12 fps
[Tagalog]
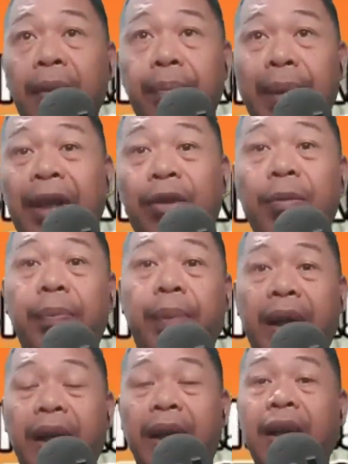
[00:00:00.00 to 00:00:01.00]
mayroon
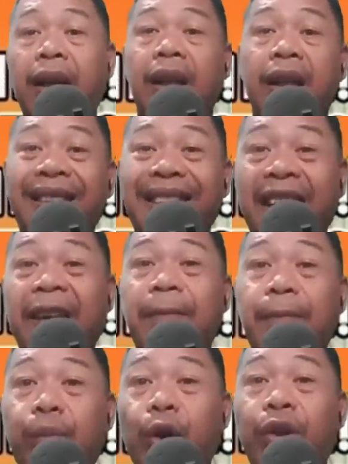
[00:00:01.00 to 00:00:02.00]
pa rin
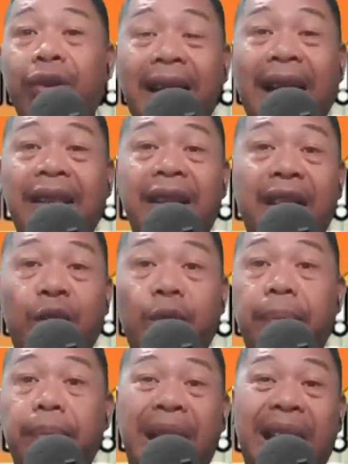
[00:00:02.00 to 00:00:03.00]
3.92
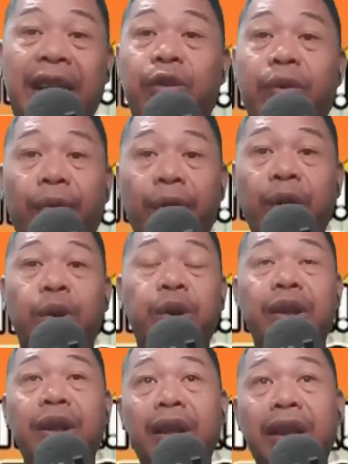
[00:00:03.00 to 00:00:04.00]
million
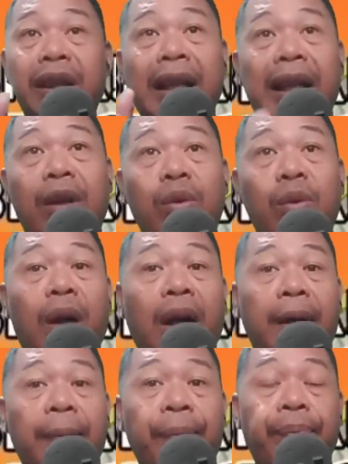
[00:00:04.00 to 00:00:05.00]
views na
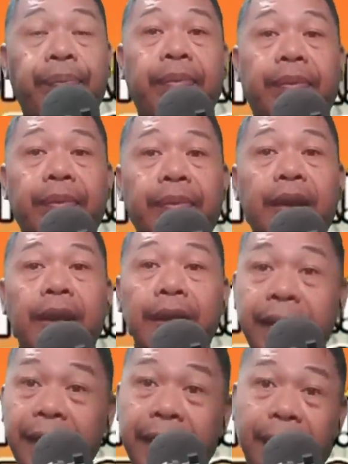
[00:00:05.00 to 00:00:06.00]
nakuha
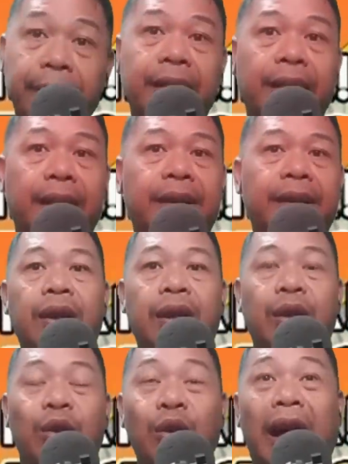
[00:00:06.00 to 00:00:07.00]
si
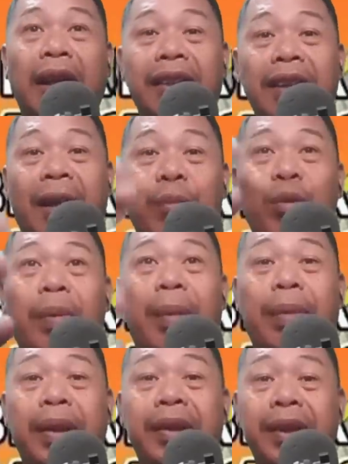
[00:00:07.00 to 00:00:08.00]
ka-business. Kung atin nga pong
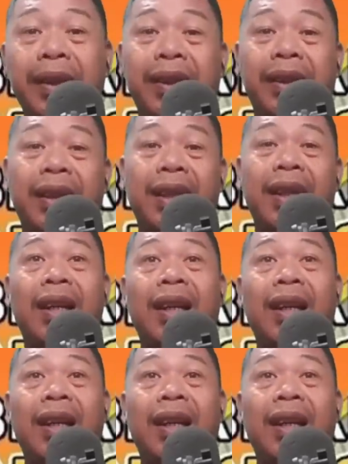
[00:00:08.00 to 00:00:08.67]
papansinin,